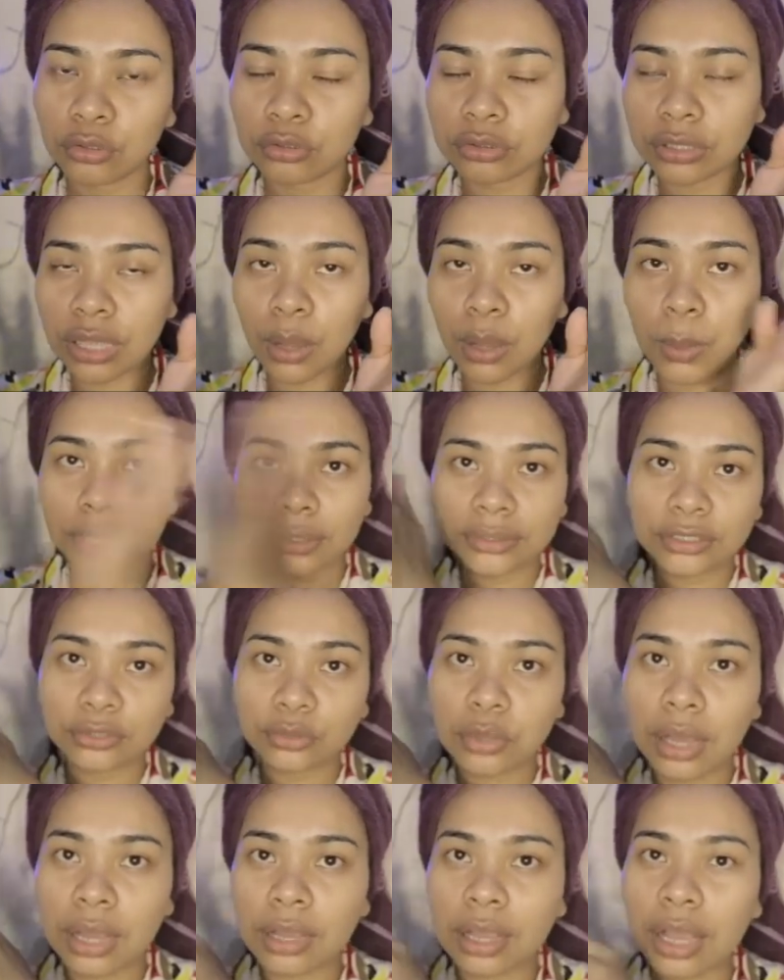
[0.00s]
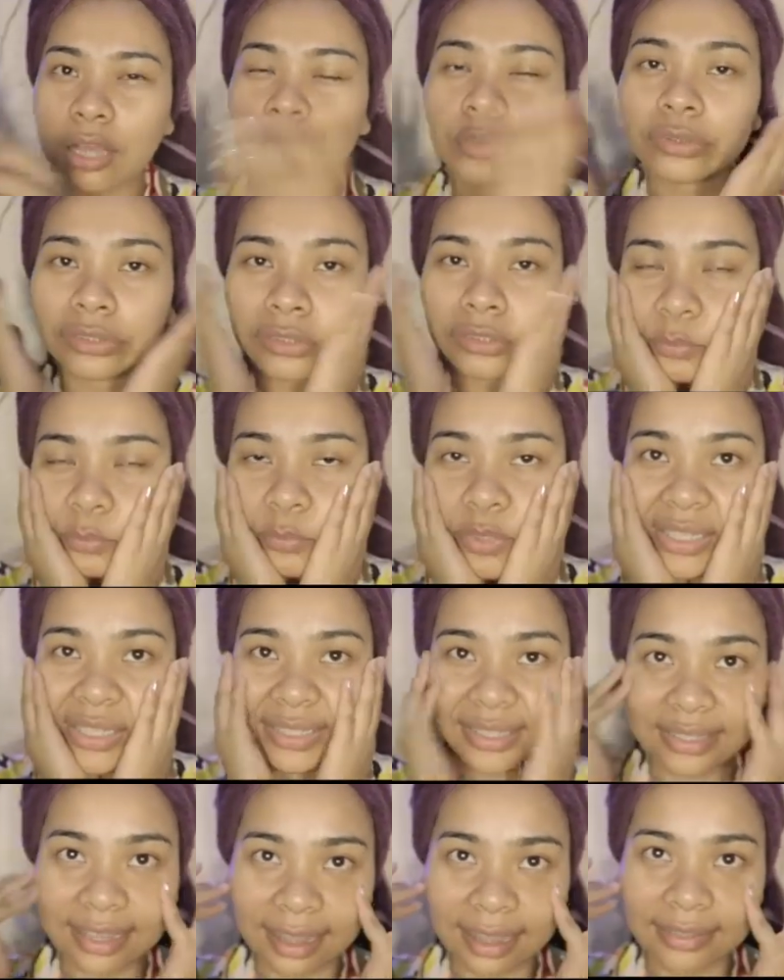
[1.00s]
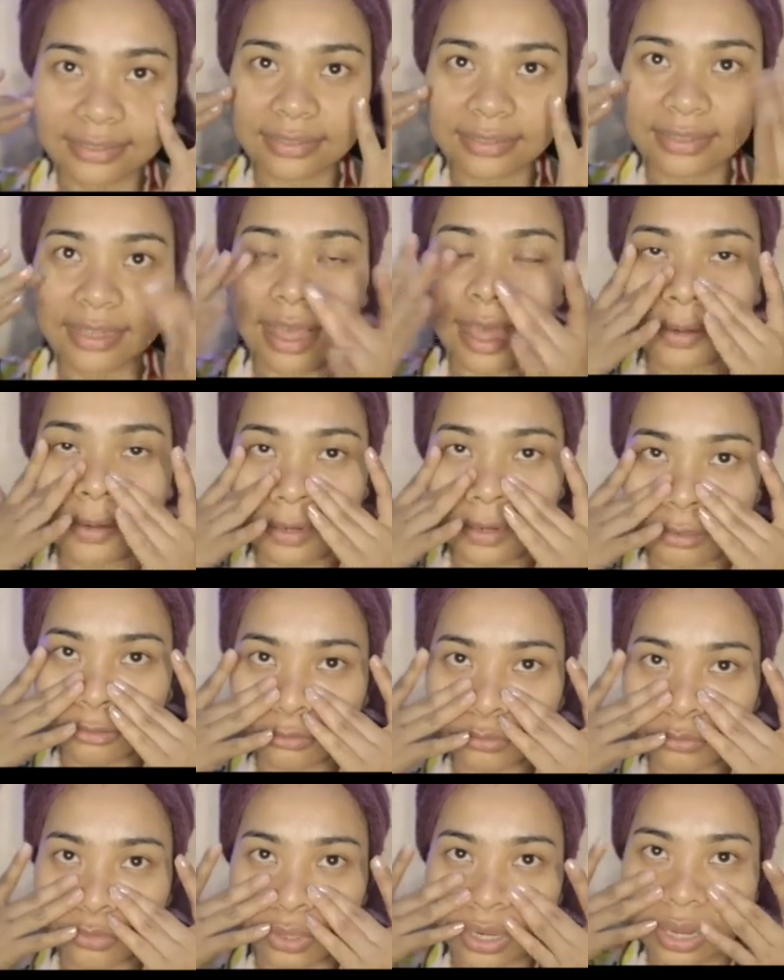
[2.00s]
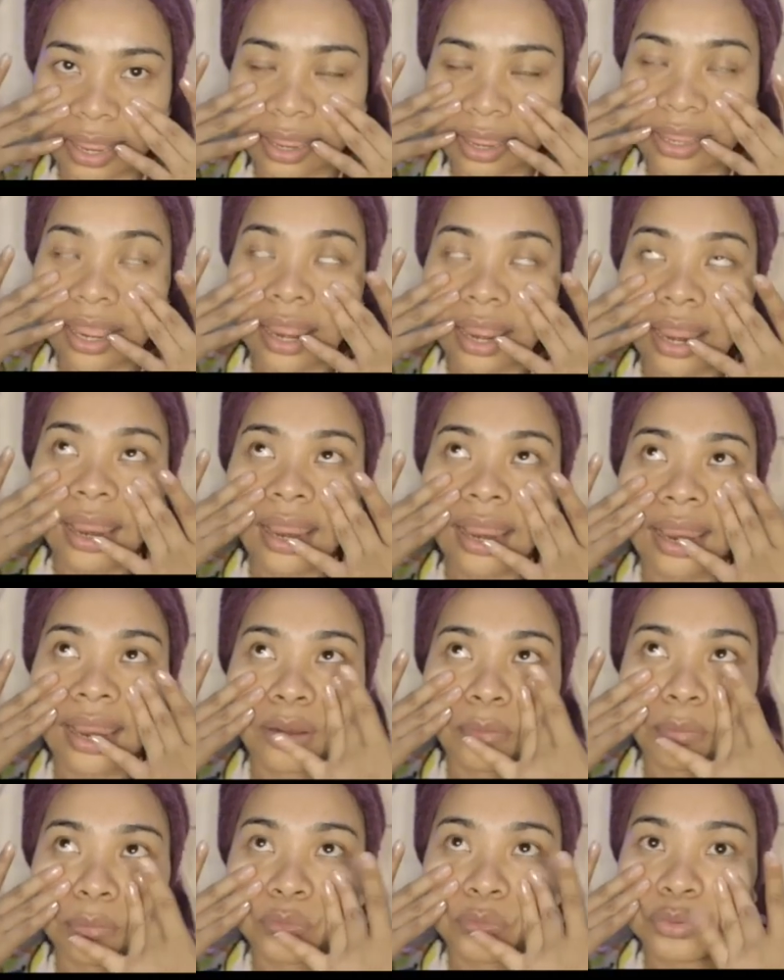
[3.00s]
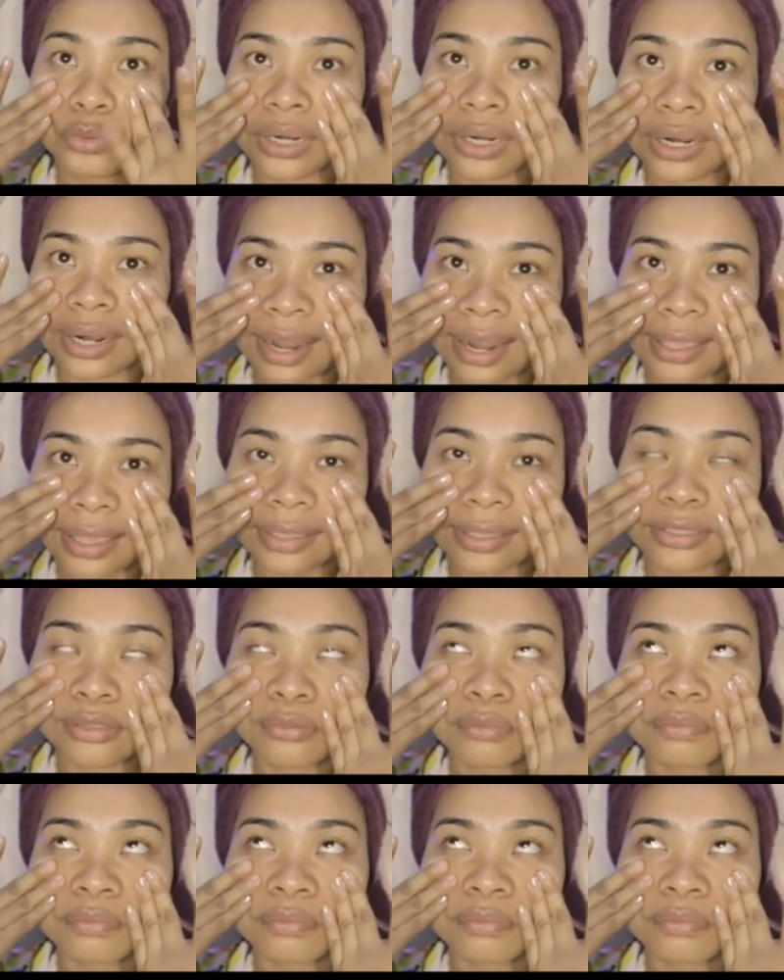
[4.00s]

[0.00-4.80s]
terus awalnya tuh agak kusam aja sekarang mulai mulai